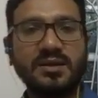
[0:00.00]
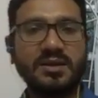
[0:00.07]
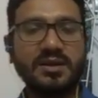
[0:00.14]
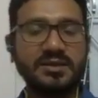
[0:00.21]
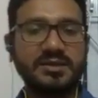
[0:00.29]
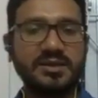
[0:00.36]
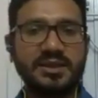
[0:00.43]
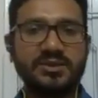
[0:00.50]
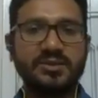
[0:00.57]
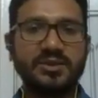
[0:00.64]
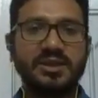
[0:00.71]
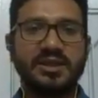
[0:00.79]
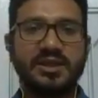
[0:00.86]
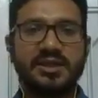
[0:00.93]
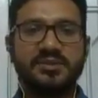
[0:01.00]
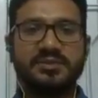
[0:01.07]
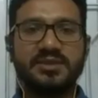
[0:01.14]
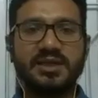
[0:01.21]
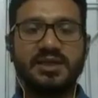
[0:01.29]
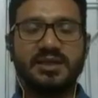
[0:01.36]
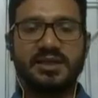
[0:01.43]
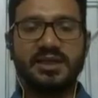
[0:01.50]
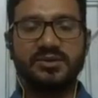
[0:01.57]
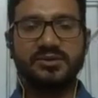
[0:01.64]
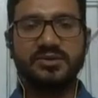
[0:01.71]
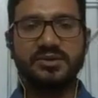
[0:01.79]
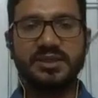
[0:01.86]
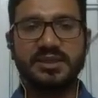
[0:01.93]
আচ্ছা একটু আগে লাইভটা কেন
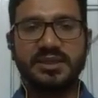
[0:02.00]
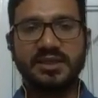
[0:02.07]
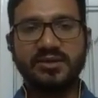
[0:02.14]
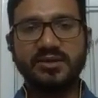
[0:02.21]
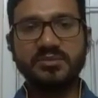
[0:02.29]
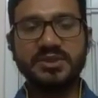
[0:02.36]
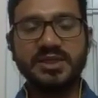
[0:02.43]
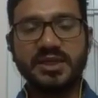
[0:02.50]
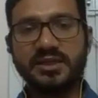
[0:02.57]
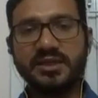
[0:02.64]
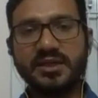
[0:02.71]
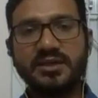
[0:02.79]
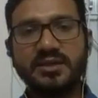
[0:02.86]
যেন কেটে গেল আমি জানি না